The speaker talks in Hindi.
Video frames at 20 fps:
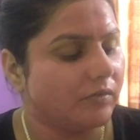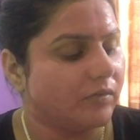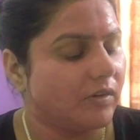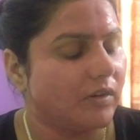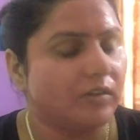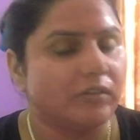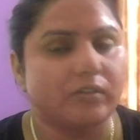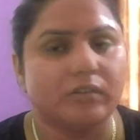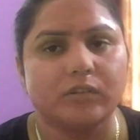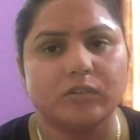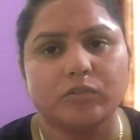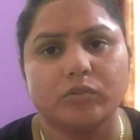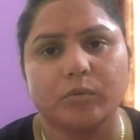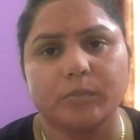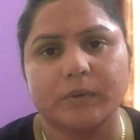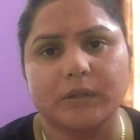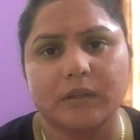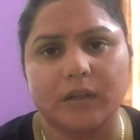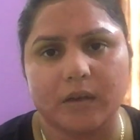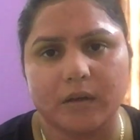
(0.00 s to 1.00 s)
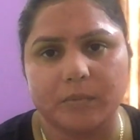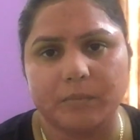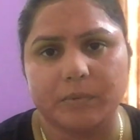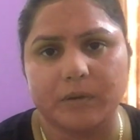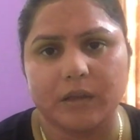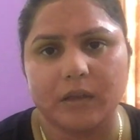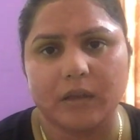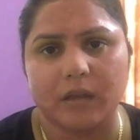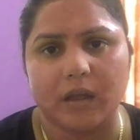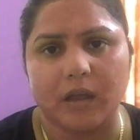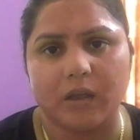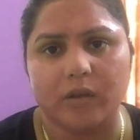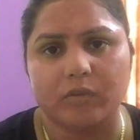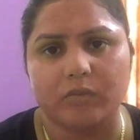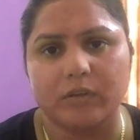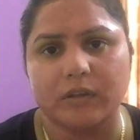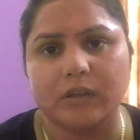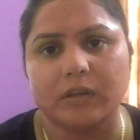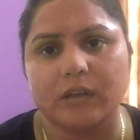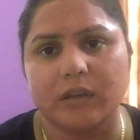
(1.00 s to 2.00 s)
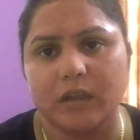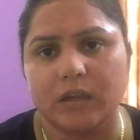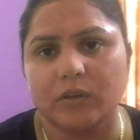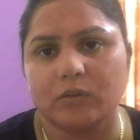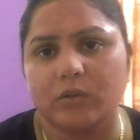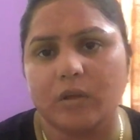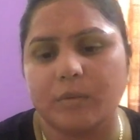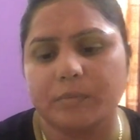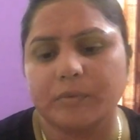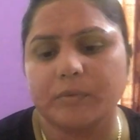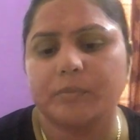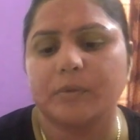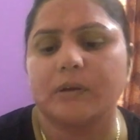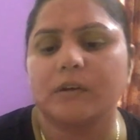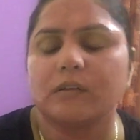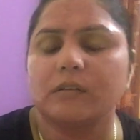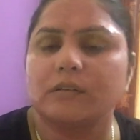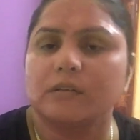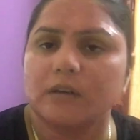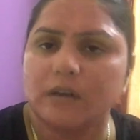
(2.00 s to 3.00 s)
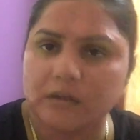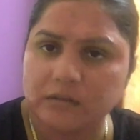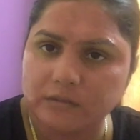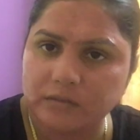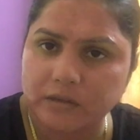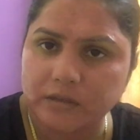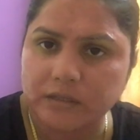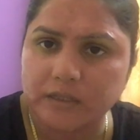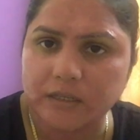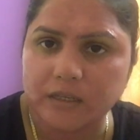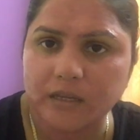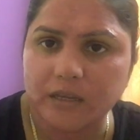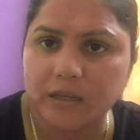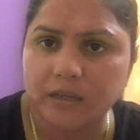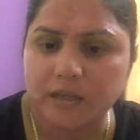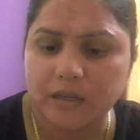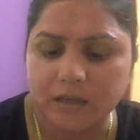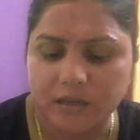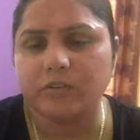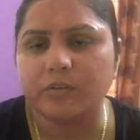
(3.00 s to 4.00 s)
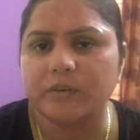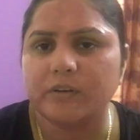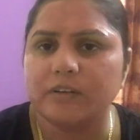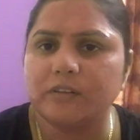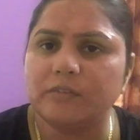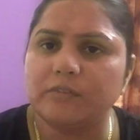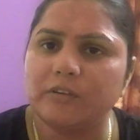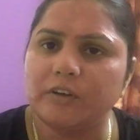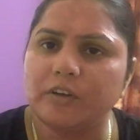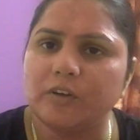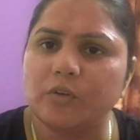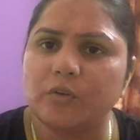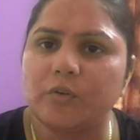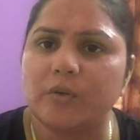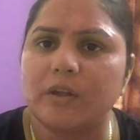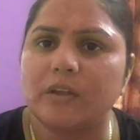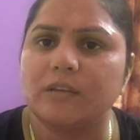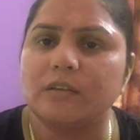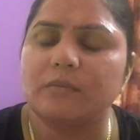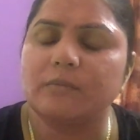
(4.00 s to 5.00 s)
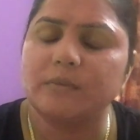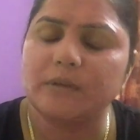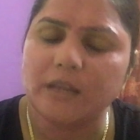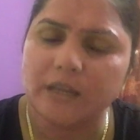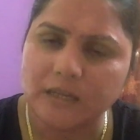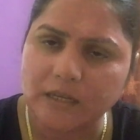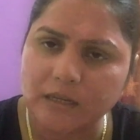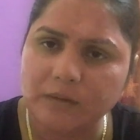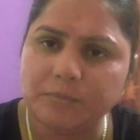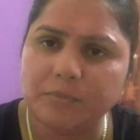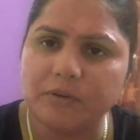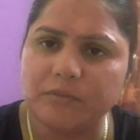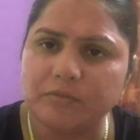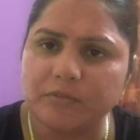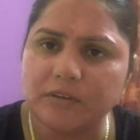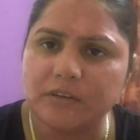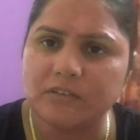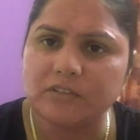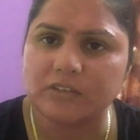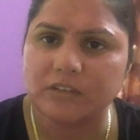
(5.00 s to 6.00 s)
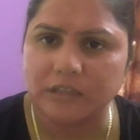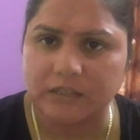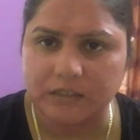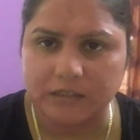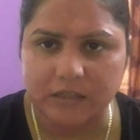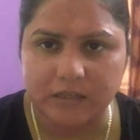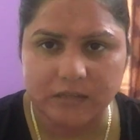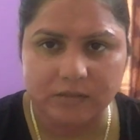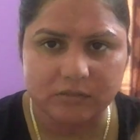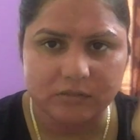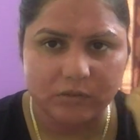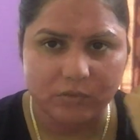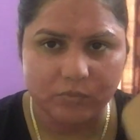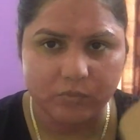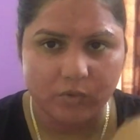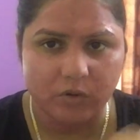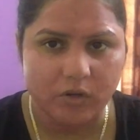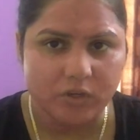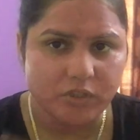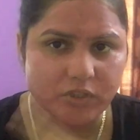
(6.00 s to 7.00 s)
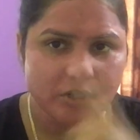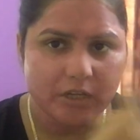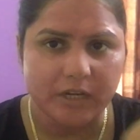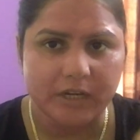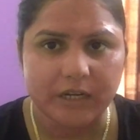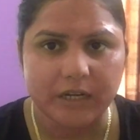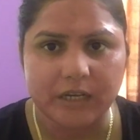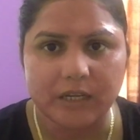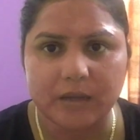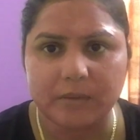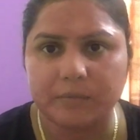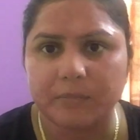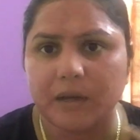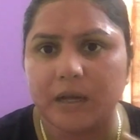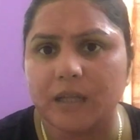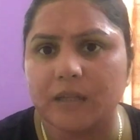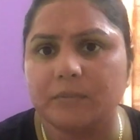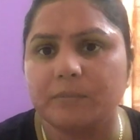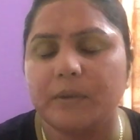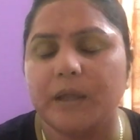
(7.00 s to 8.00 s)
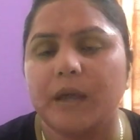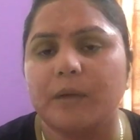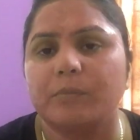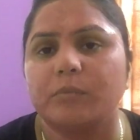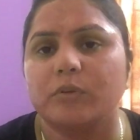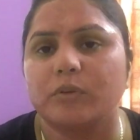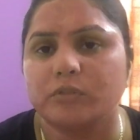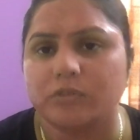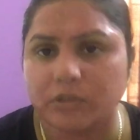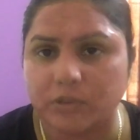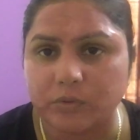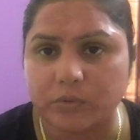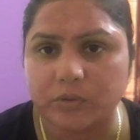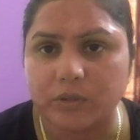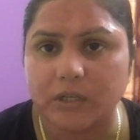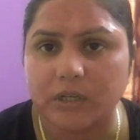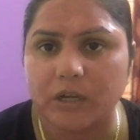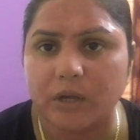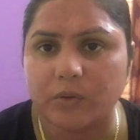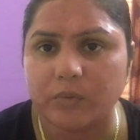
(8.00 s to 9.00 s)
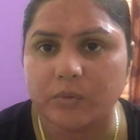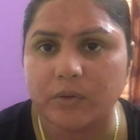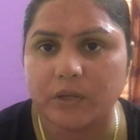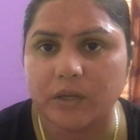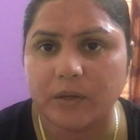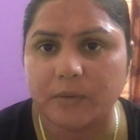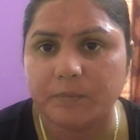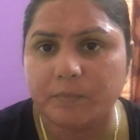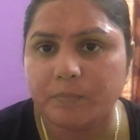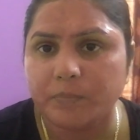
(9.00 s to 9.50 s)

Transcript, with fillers: फेशियल जो भी थेरेपी है आयुर्वेदिक है तो आप इस पर ट्रस्ट कर सकते हैं और इस वीडियो को आज हम यहीं पे फिनिश करते हैं इसको वॉश करने के बाद मैं आपको ज़रूर दिखाऊंगी